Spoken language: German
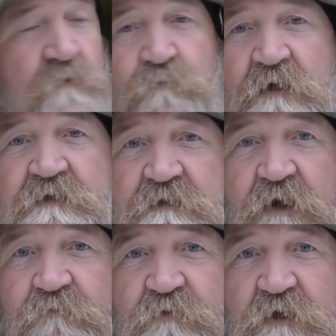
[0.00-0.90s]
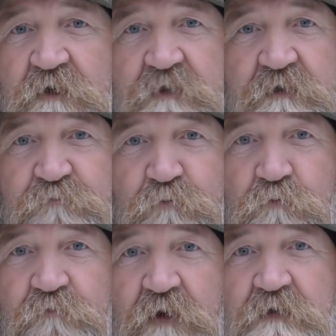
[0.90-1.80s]
meistens haben wir ja
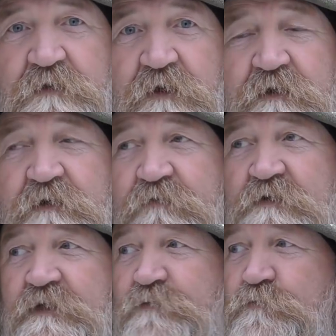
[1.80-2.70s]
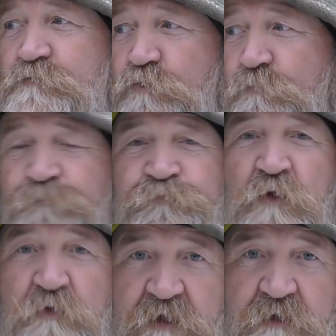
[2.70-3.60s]
irgendwo Wald an den Gewässern und so.
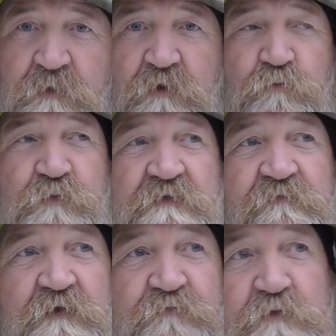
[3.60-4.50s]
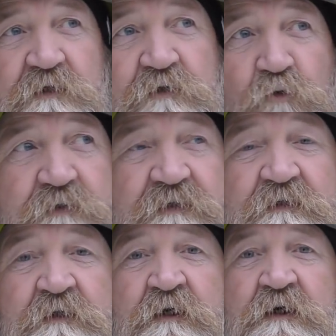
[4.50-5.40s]
Und da kann man auch ein bisschen was für sich
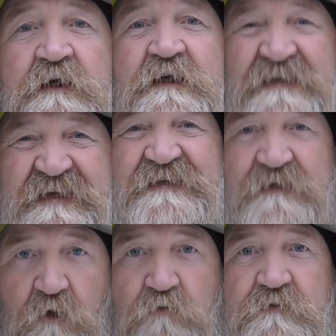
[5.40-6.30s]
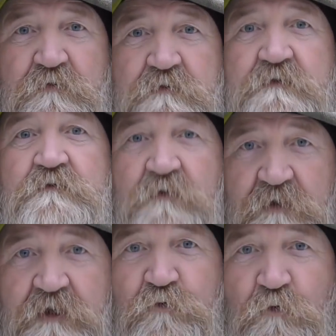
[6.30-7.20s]
nutzen. Nicht ausnutzen, sondern